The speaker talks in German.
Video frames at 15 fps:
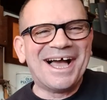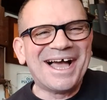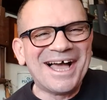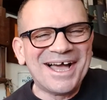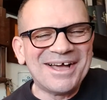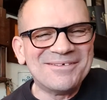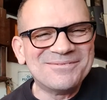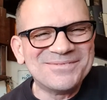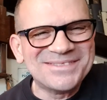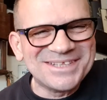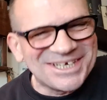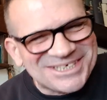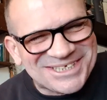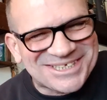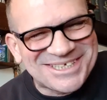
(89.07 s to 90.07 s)
ähm,
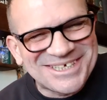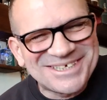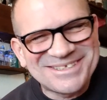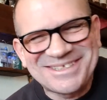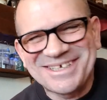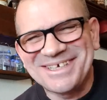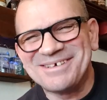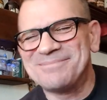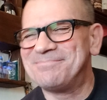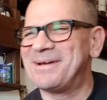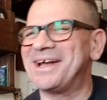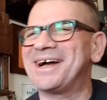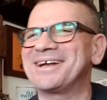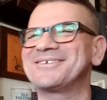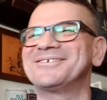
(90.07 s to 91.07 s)
nicht die, der
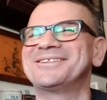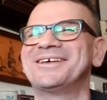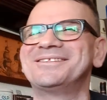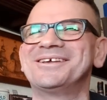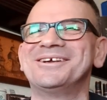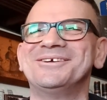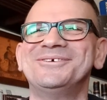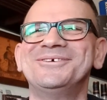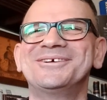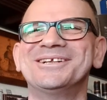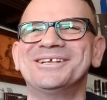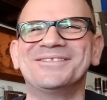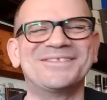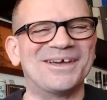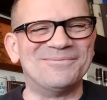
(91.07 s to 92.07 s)
Berg oder der
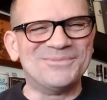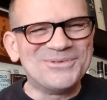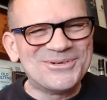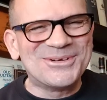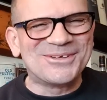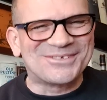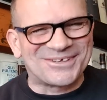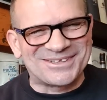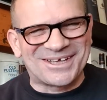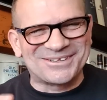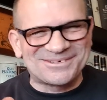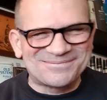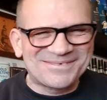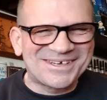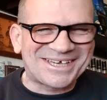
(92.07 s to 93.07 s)
Hügel in der Mühle,
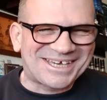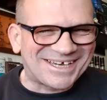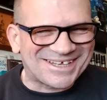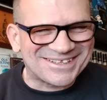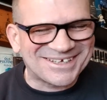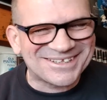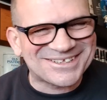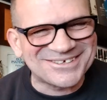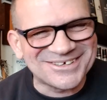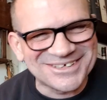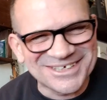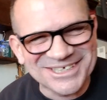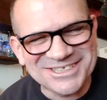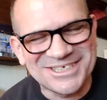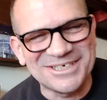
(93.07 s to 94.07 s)
sondern umgekehrt
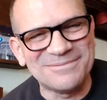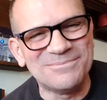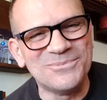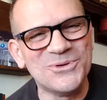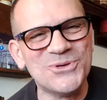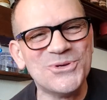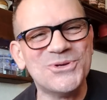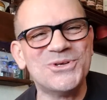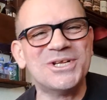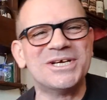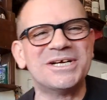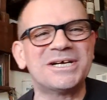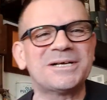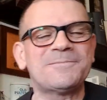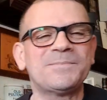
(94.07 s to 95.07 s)
natürlich die
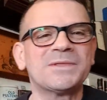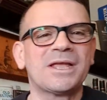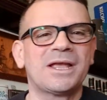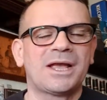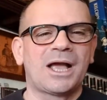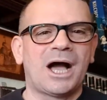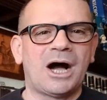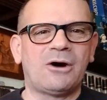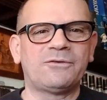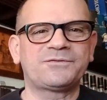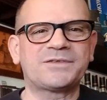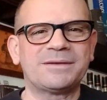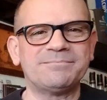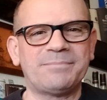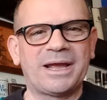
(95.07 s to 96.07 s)
Mühle
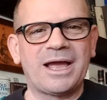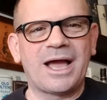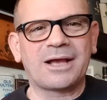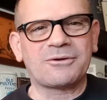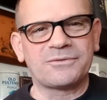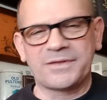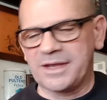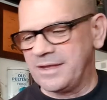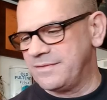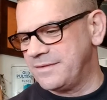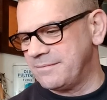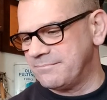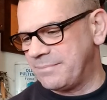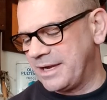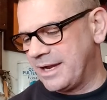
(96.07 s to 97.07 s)
auf dem Berg oder in
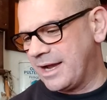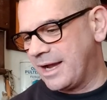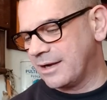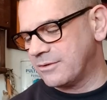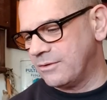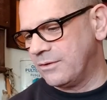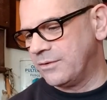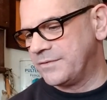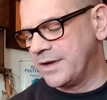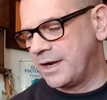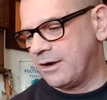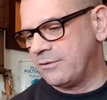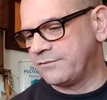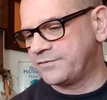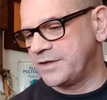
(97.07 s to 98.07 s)
dem Berg
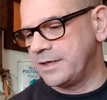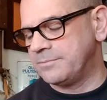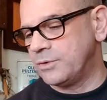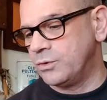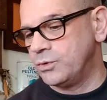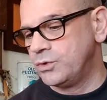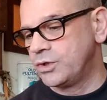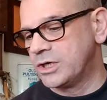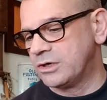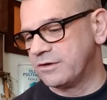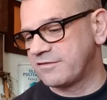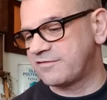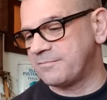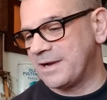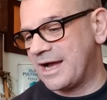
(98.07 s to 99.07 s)
oder auf dem Hügel.
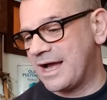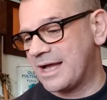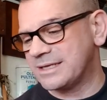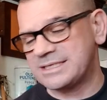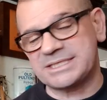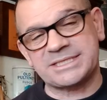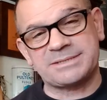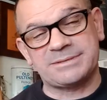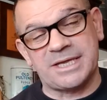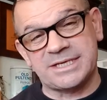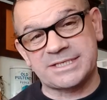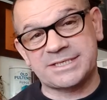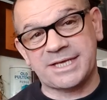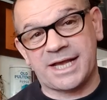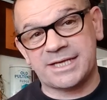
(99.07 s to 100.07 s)
Und zwar
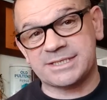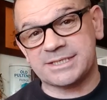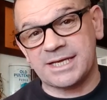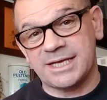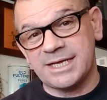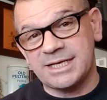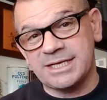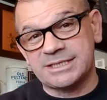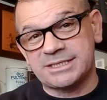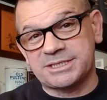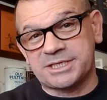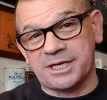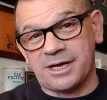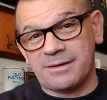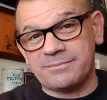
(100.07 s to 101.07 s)
ist das
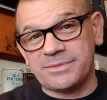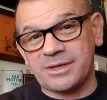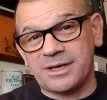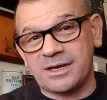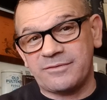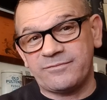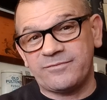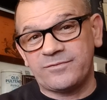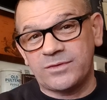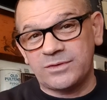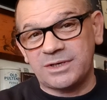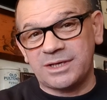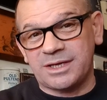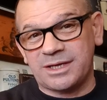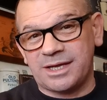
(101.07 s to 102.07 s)

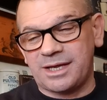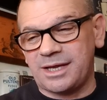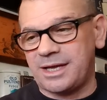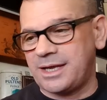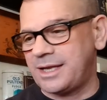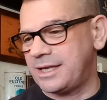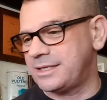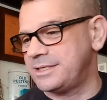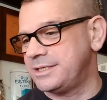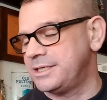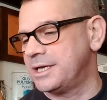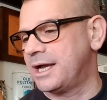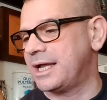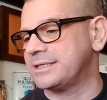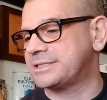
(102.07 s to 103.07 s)
Tamnavulen.
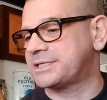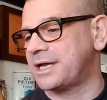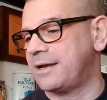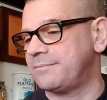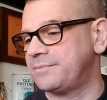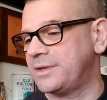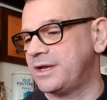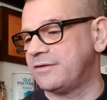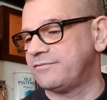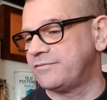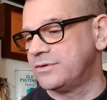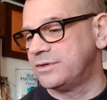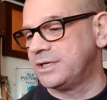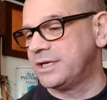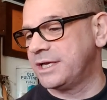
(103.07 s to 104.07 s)
Ja,
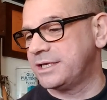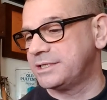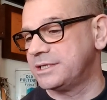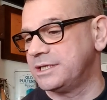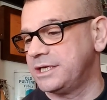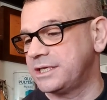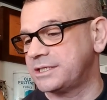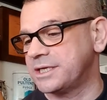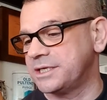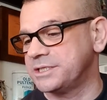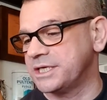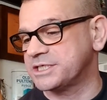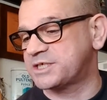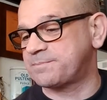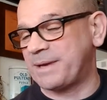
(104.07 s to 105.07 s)
Tamnavulen liegt in
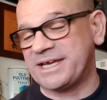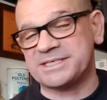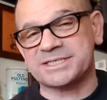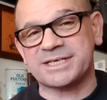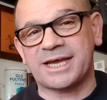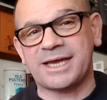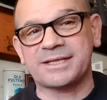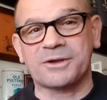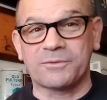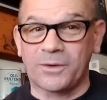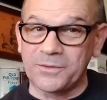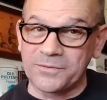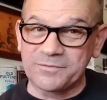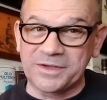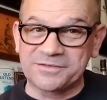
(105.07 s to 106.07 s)
der Space Side
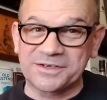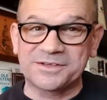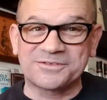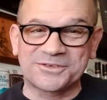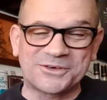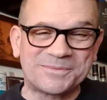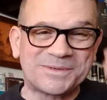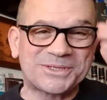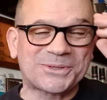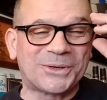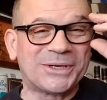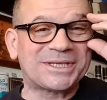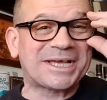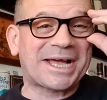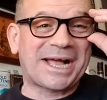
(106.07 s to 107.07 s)
und wir sind somit
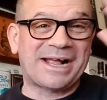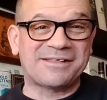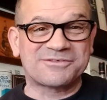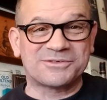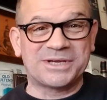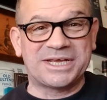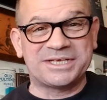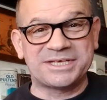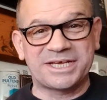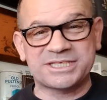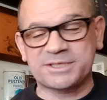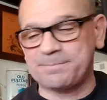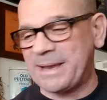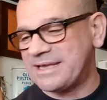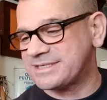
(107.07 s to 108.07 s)
heute also in der
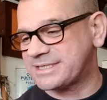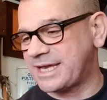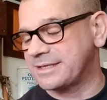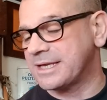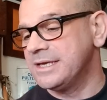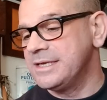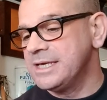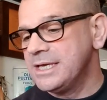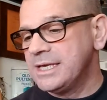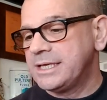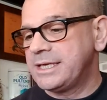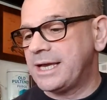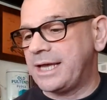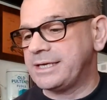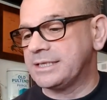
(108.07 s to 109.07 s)
Space Side.
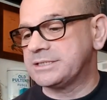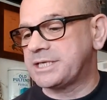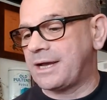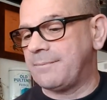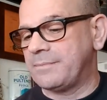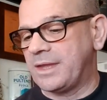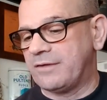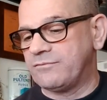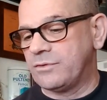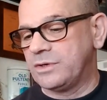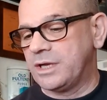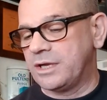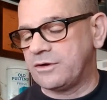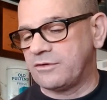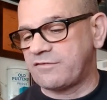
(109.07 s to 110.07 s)
Ja, den
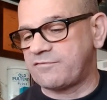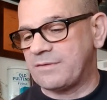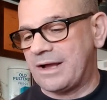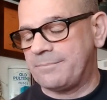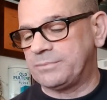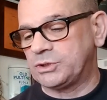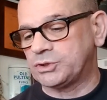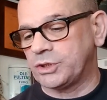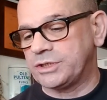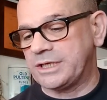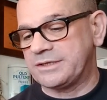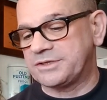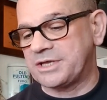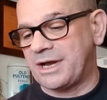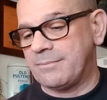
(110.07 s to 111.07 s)
Tamnavulen und zwar habe besteht
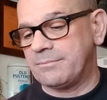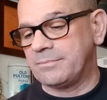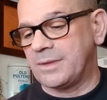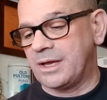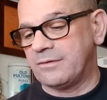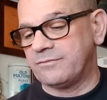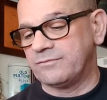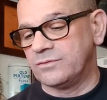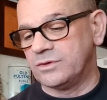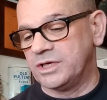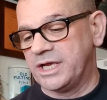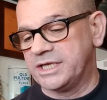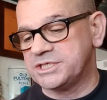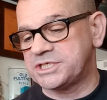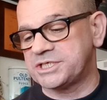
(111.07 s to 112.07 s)
den
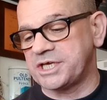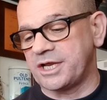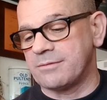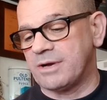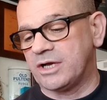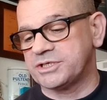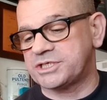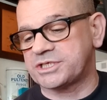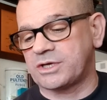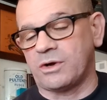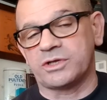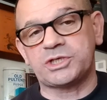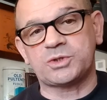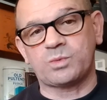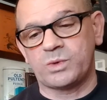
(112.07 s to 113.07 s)
Tamnavulen Single Malt
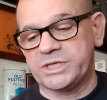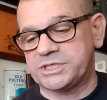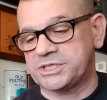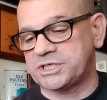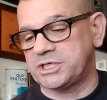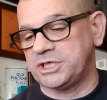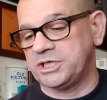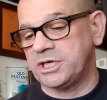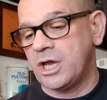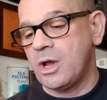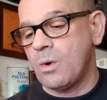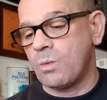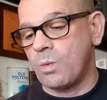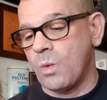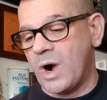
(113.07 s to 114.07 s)
Scotch Whisky
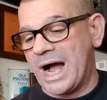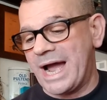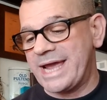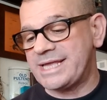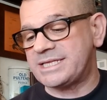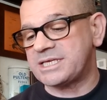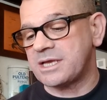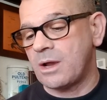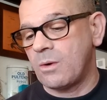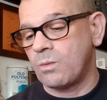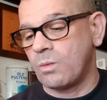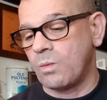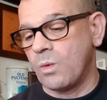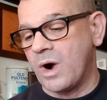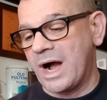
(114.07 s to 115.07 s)
White
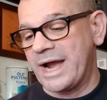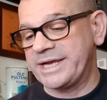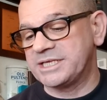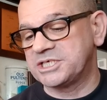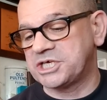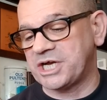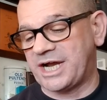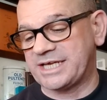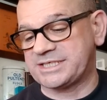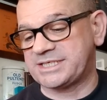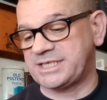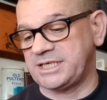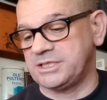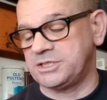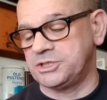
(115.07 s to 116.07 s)
Wine
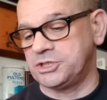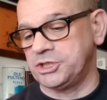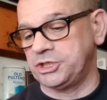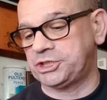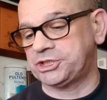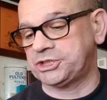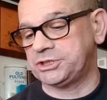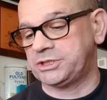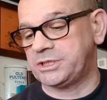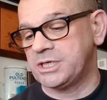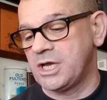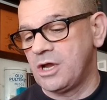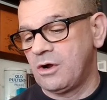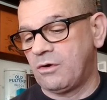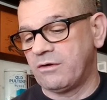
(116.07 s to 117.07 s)
Cast Edition.
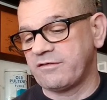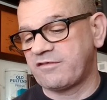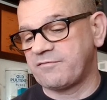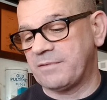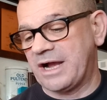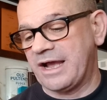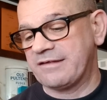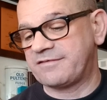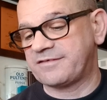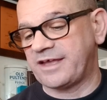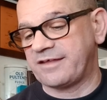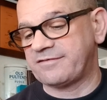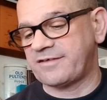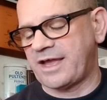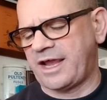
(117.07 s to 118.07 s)
Und zwar ist
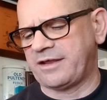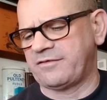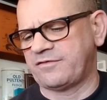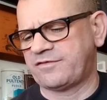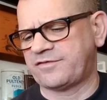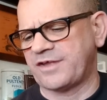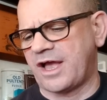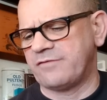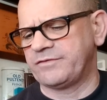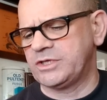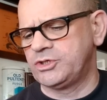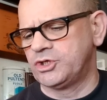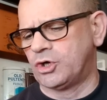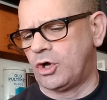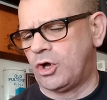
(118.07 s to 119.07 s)
das ein
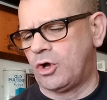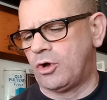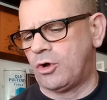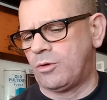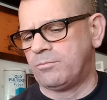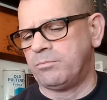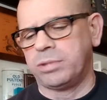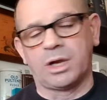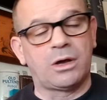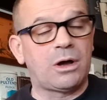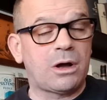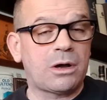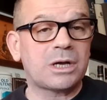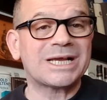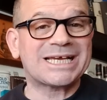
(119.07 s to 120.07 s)
Sauvignon
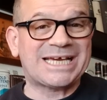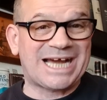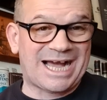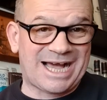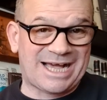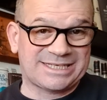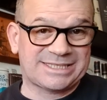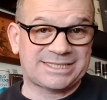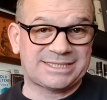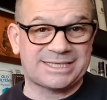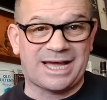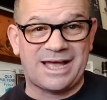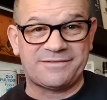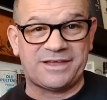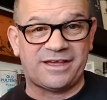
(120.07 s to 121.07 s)
Blanc Cast.
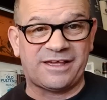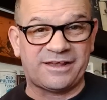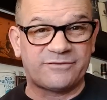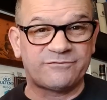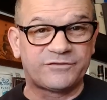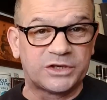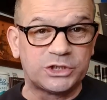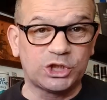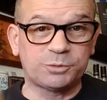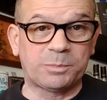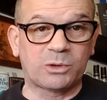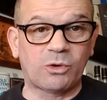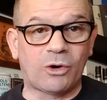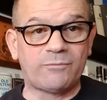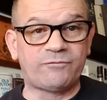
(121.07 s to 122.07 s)
Da hat er einen Finish
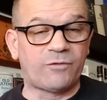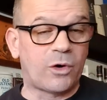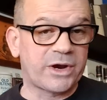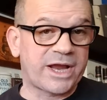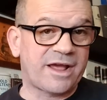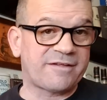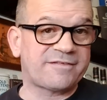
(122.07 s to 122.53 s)
bekommen. Vorher